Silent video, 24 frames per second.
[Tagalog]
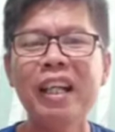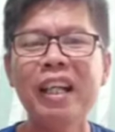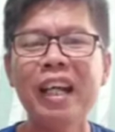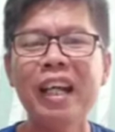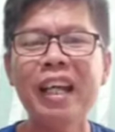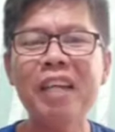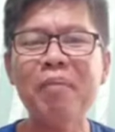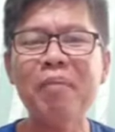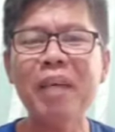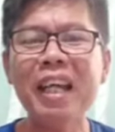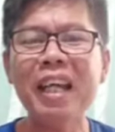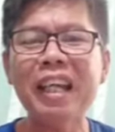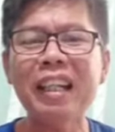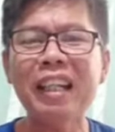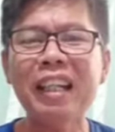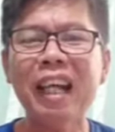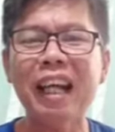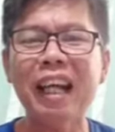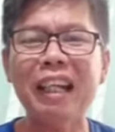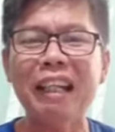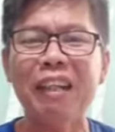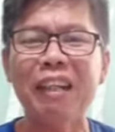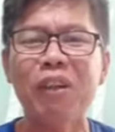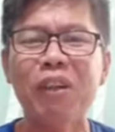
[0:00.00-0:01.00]
Amen.
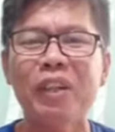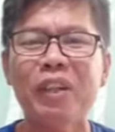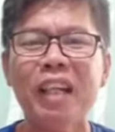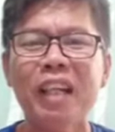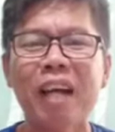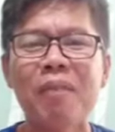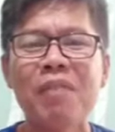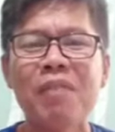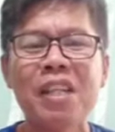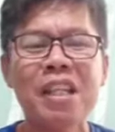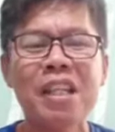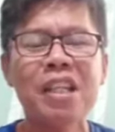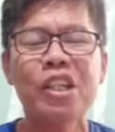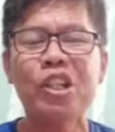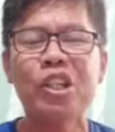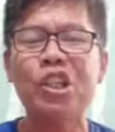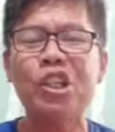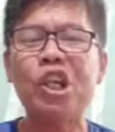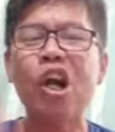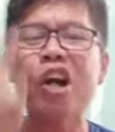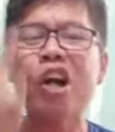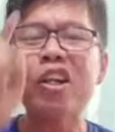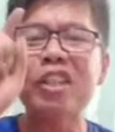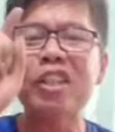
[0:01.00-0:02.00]
Hallelujah.
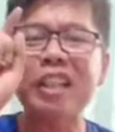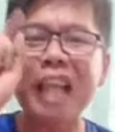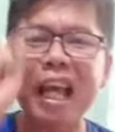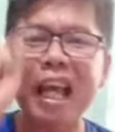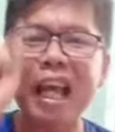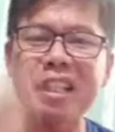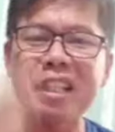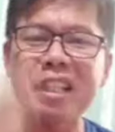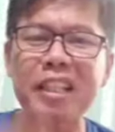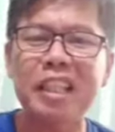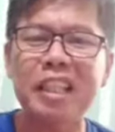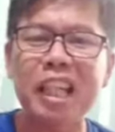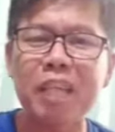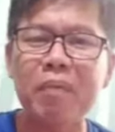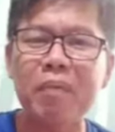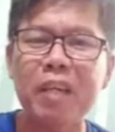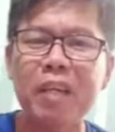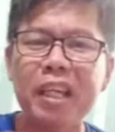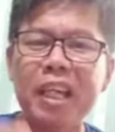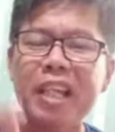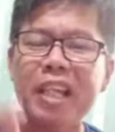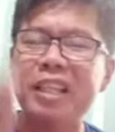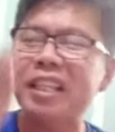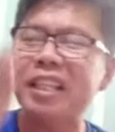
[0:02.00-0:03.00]
Your
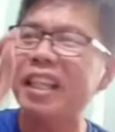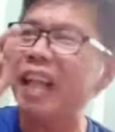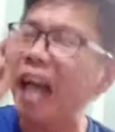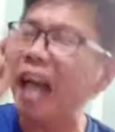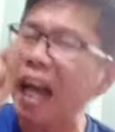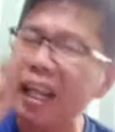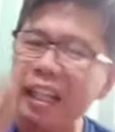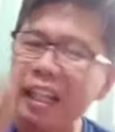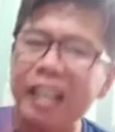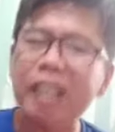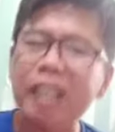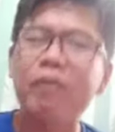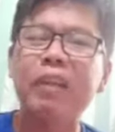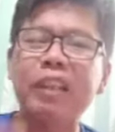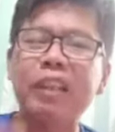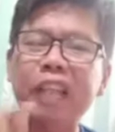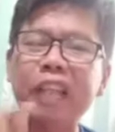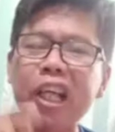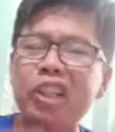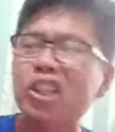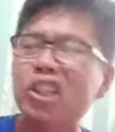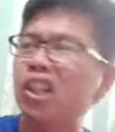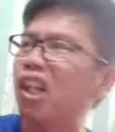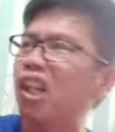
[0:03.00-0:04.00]
thanksgiving is an
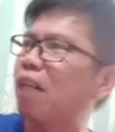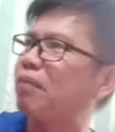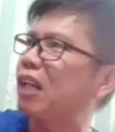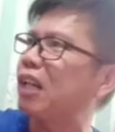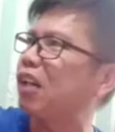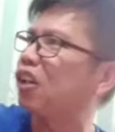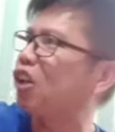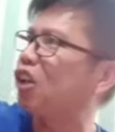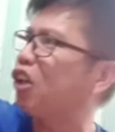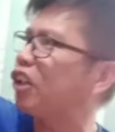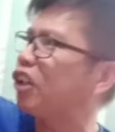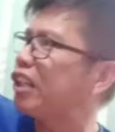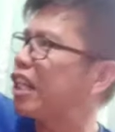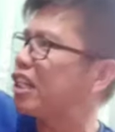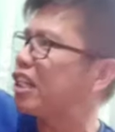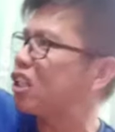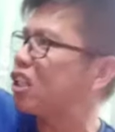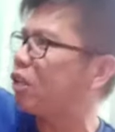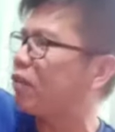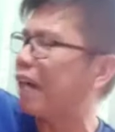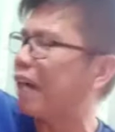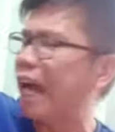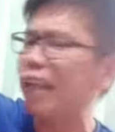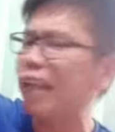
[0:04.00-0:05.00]
invitation of the
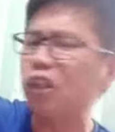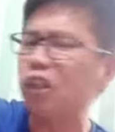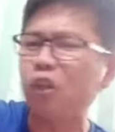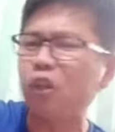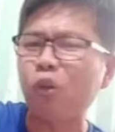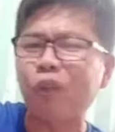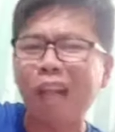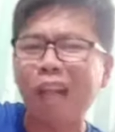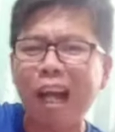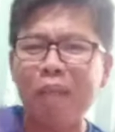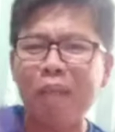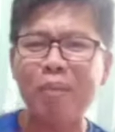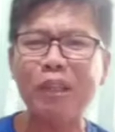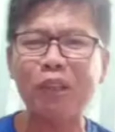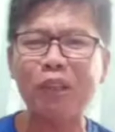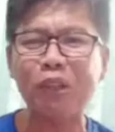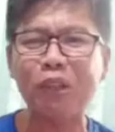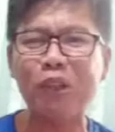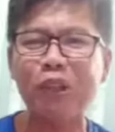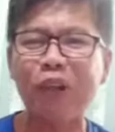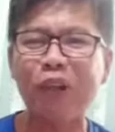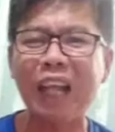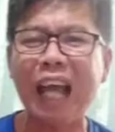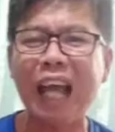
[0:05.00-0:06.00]
goodness of God to come
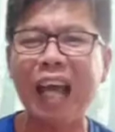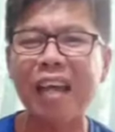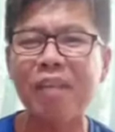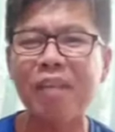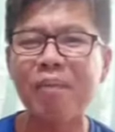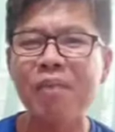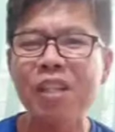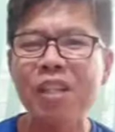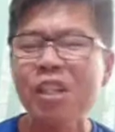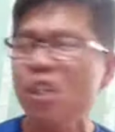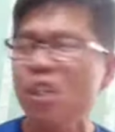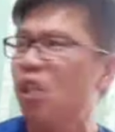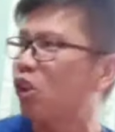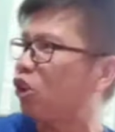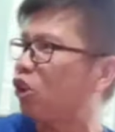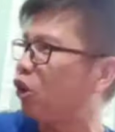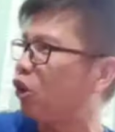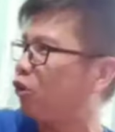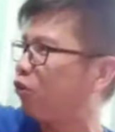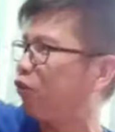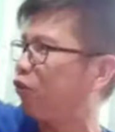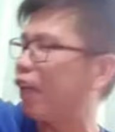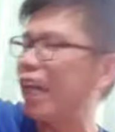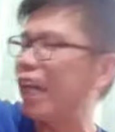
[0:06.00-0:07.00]
into your life,
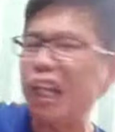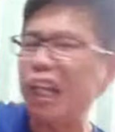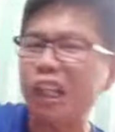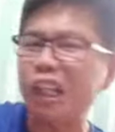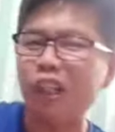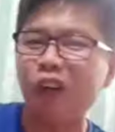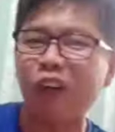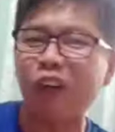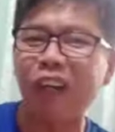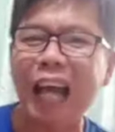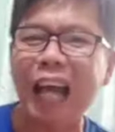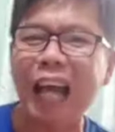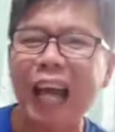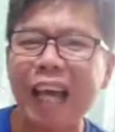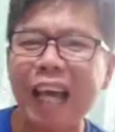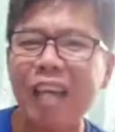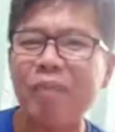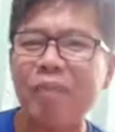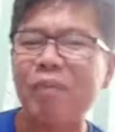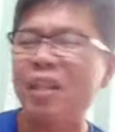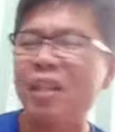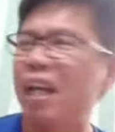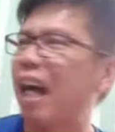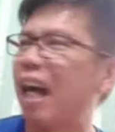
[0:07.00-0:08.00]
to fill your
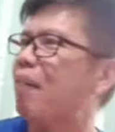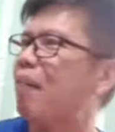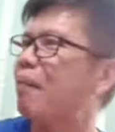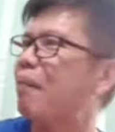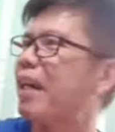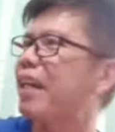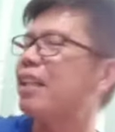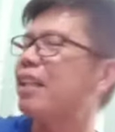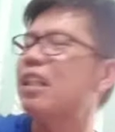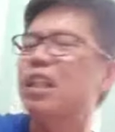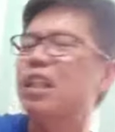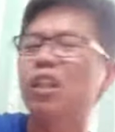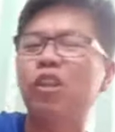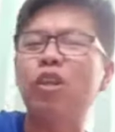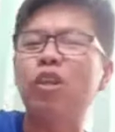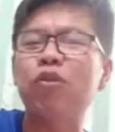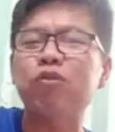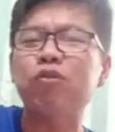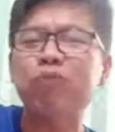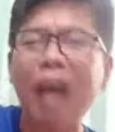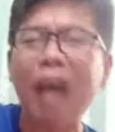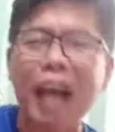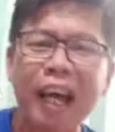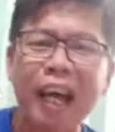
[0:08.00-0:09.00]
life. Amen. To
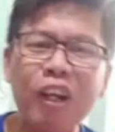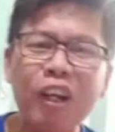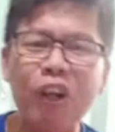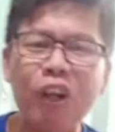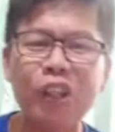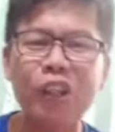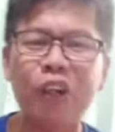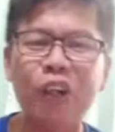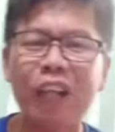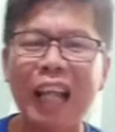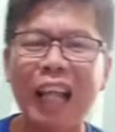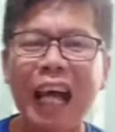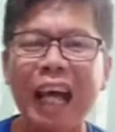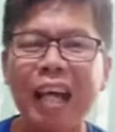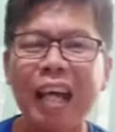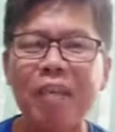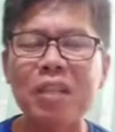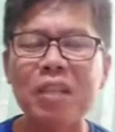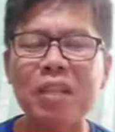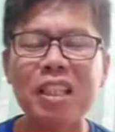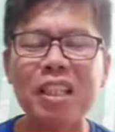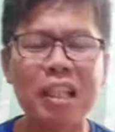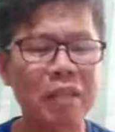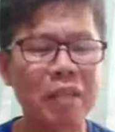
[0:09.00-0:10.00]
follow your
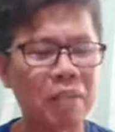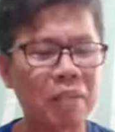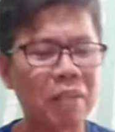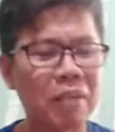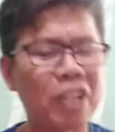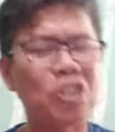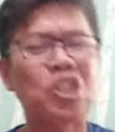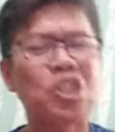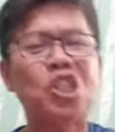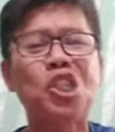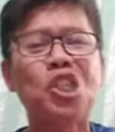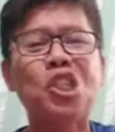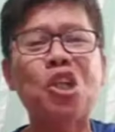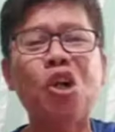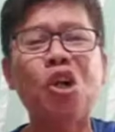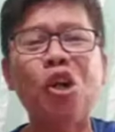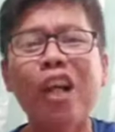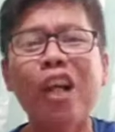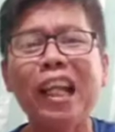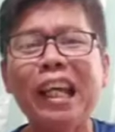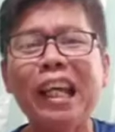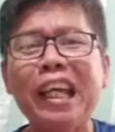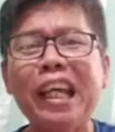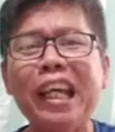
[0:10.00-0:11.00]
life. Sabi ni Blake,
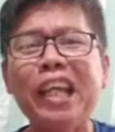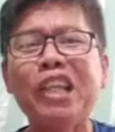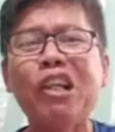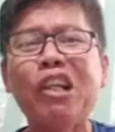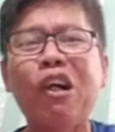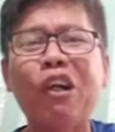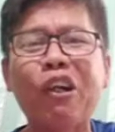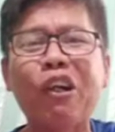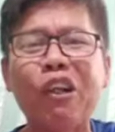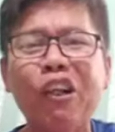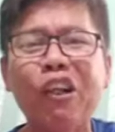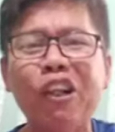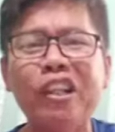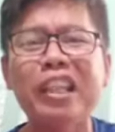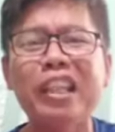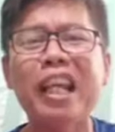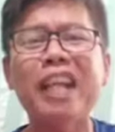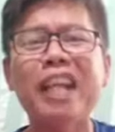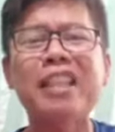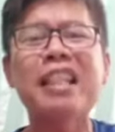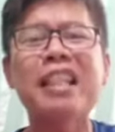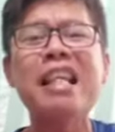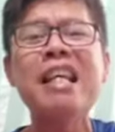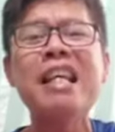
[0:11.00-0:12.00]
surely your
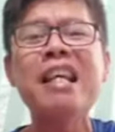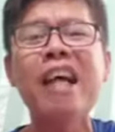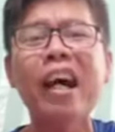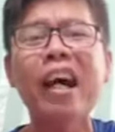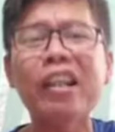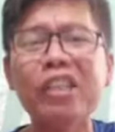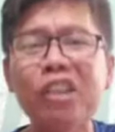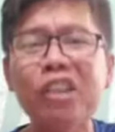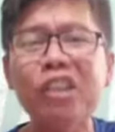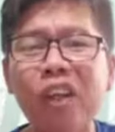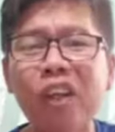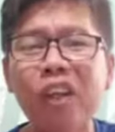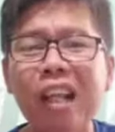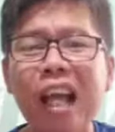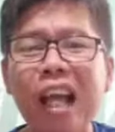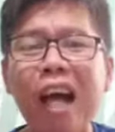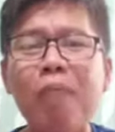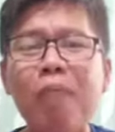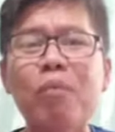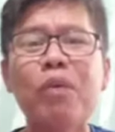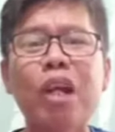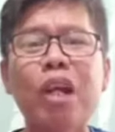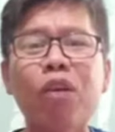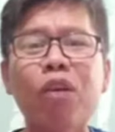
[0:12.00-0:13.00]
goodness and your
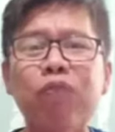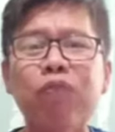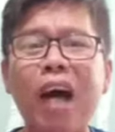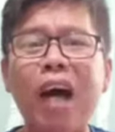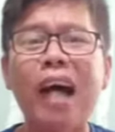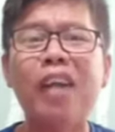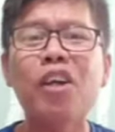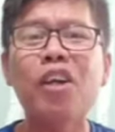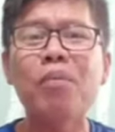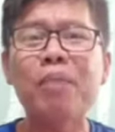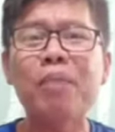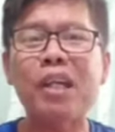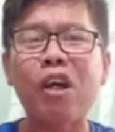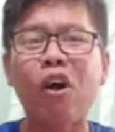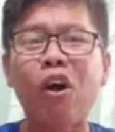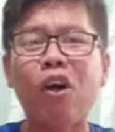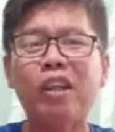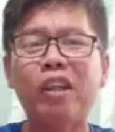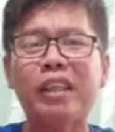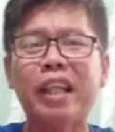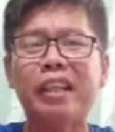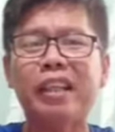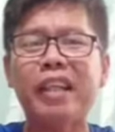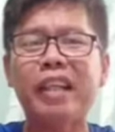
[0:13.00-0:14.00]
love will follow me
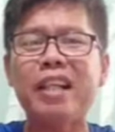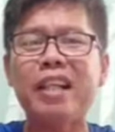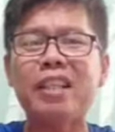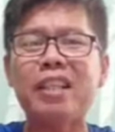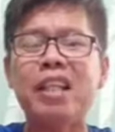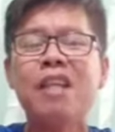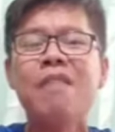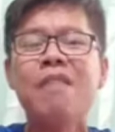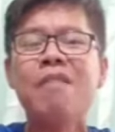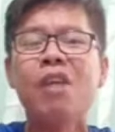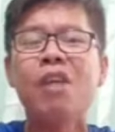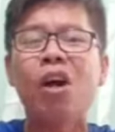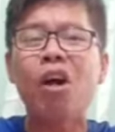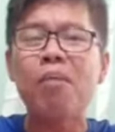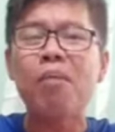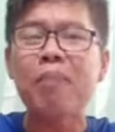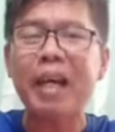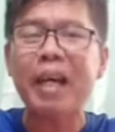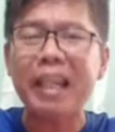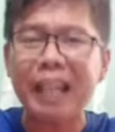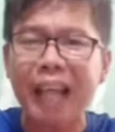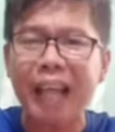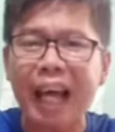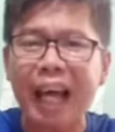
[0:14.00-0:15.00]
all the days of
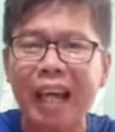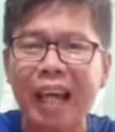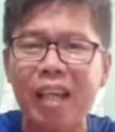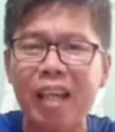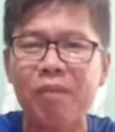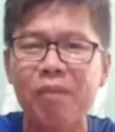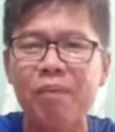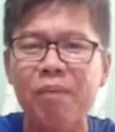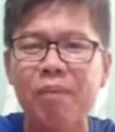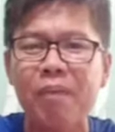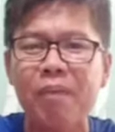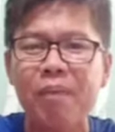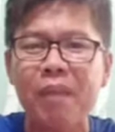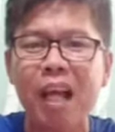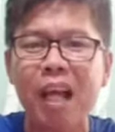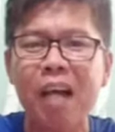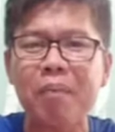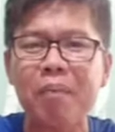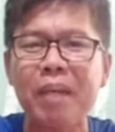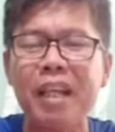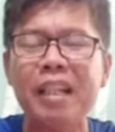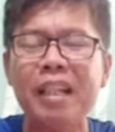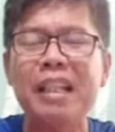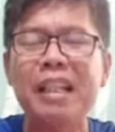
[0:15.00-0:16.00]
my life.
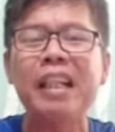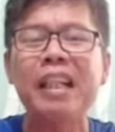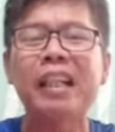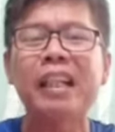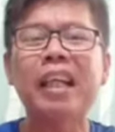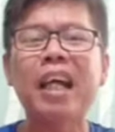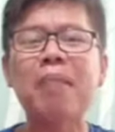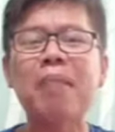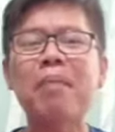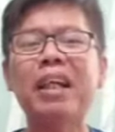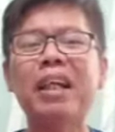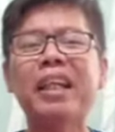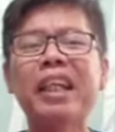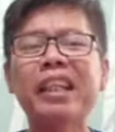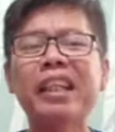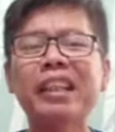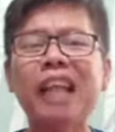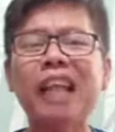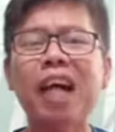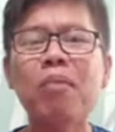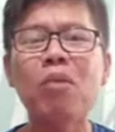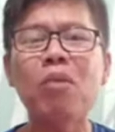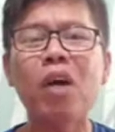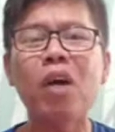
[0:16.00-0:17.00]
Amen. Kaya
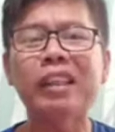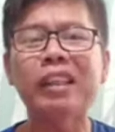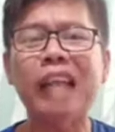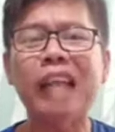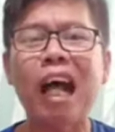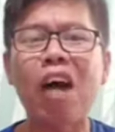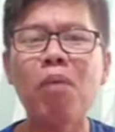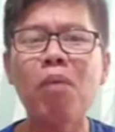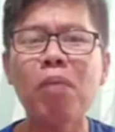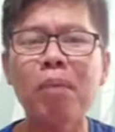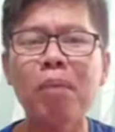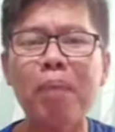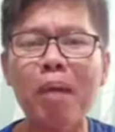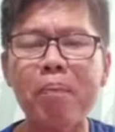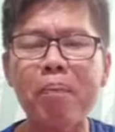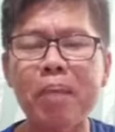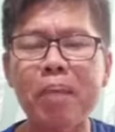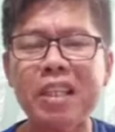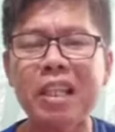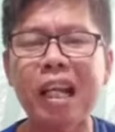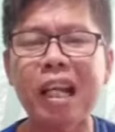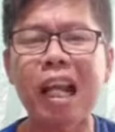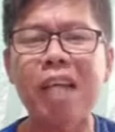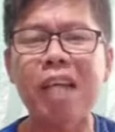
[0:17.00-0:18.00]
makita mo ang taong
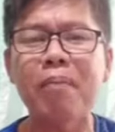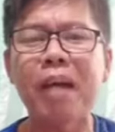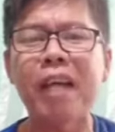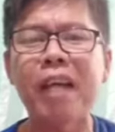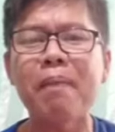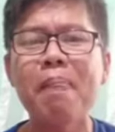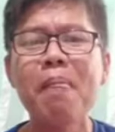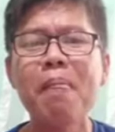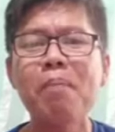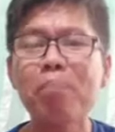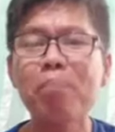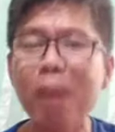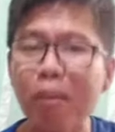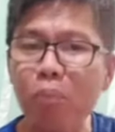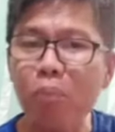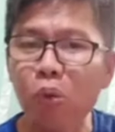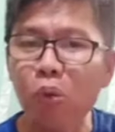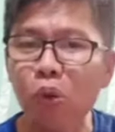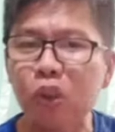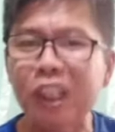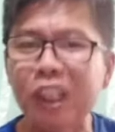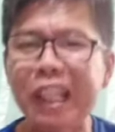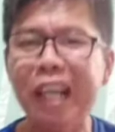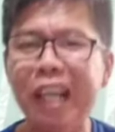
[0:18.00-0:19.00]
mapagpasalamat,
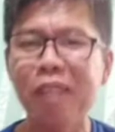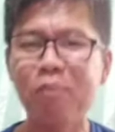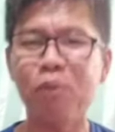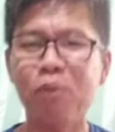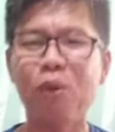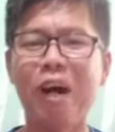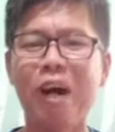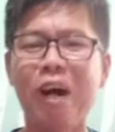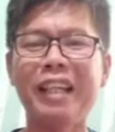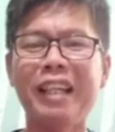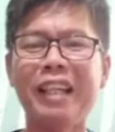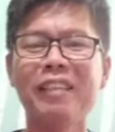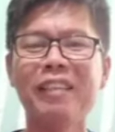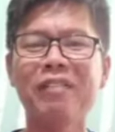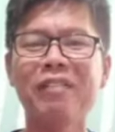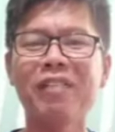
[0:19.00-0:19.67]
mabuti ang buhay.